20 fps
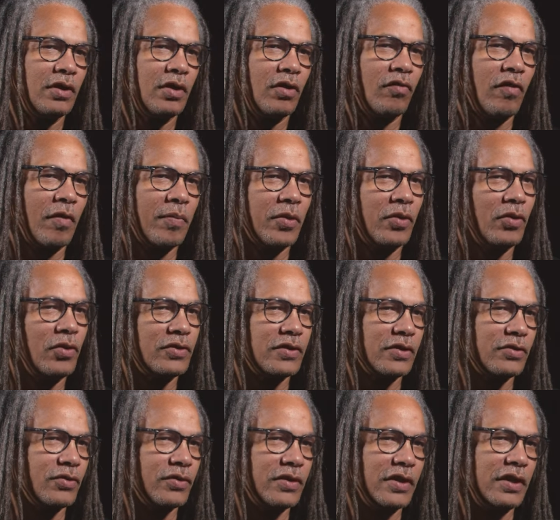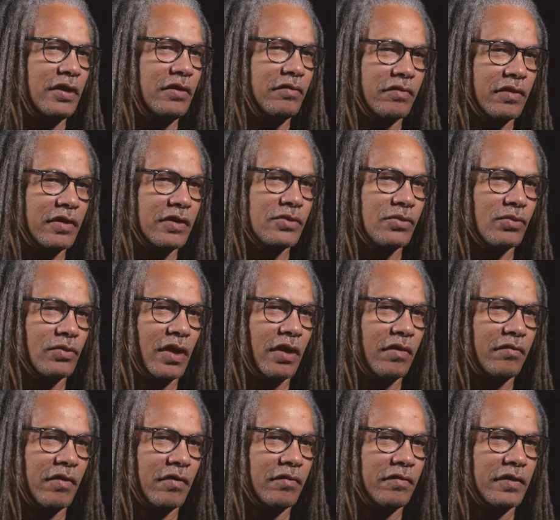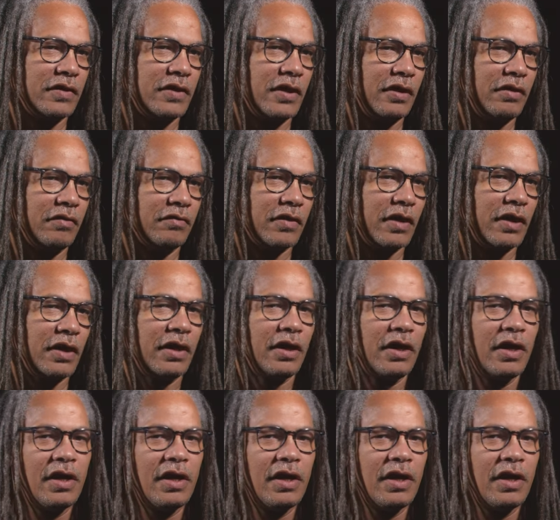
on va prendre le temps de délivrer ce qu'on avait envie de délivrer.